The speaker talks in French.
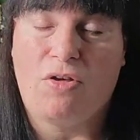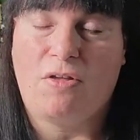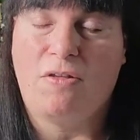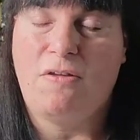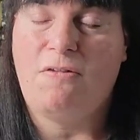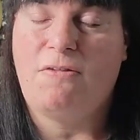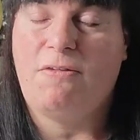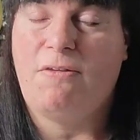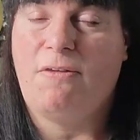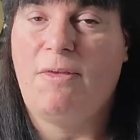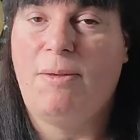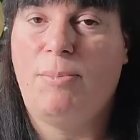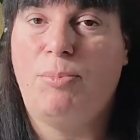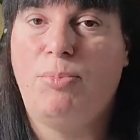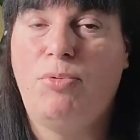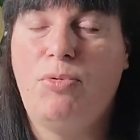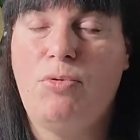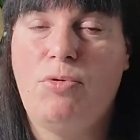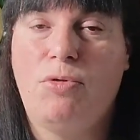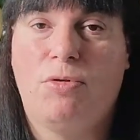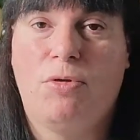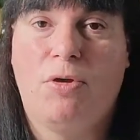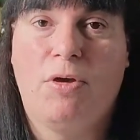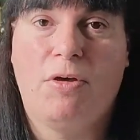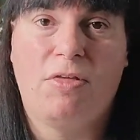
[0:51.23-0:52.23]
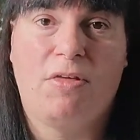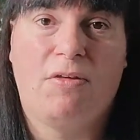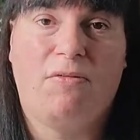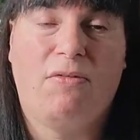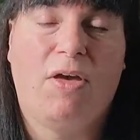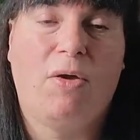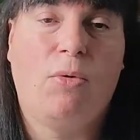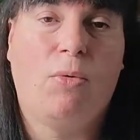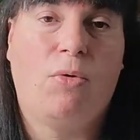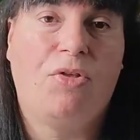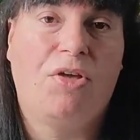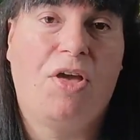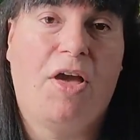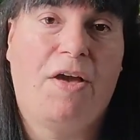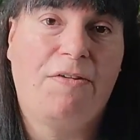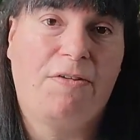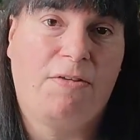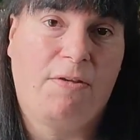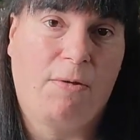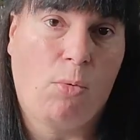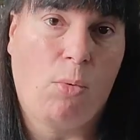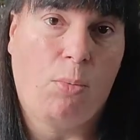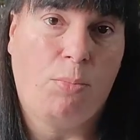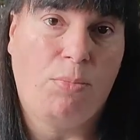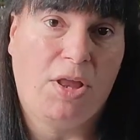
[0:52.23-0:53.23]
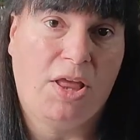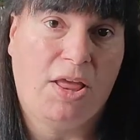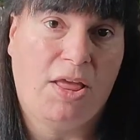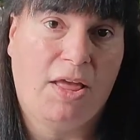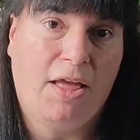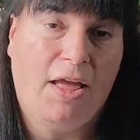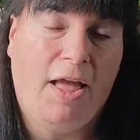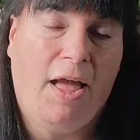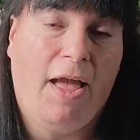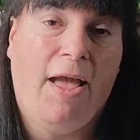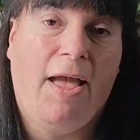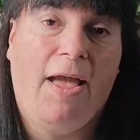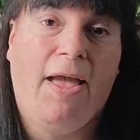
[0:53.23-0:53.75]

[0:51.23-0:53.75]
J'en ai essayé plusieurs, c'est vrai qu'on est assez compliqué.